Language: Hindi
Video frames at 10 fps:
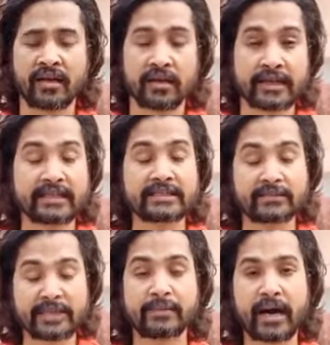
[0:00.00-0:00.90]
लेकिन जब
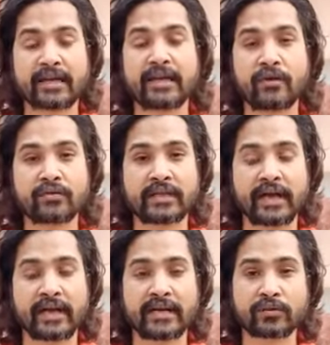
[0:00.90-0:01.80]
निभाना होता
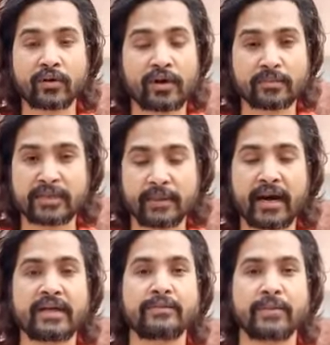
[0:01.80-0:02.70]
है तो हम
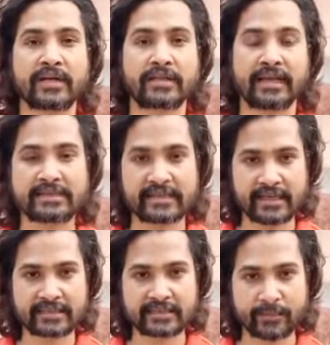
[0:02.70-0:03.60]
निभा नहीं पाते
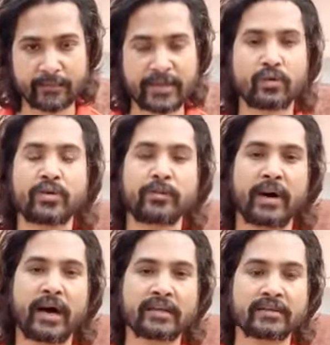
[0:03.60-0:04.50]
इसलिए जब भी कोई
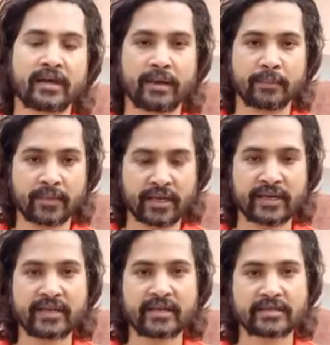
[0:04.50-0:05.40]
बात आप
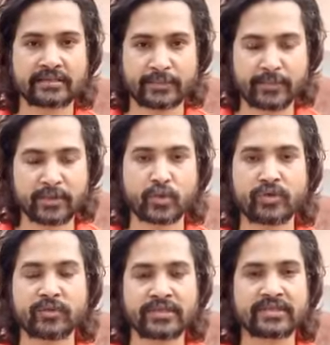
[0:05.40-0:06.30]
कहें जब भी कोई
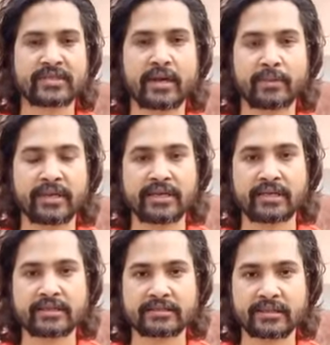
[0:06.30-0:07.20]
वचन आप लें
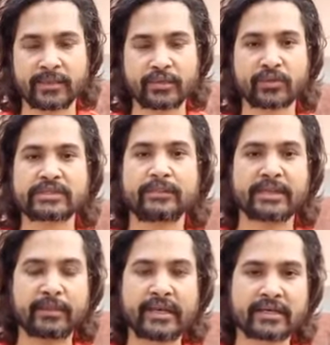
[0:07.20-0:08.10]
जब भी कोई
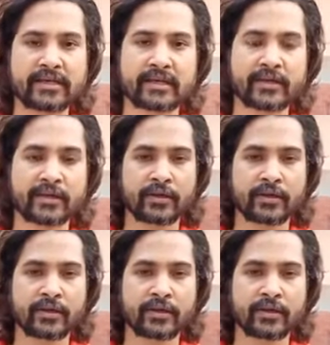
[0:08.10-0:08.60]
कमिटमेंट करें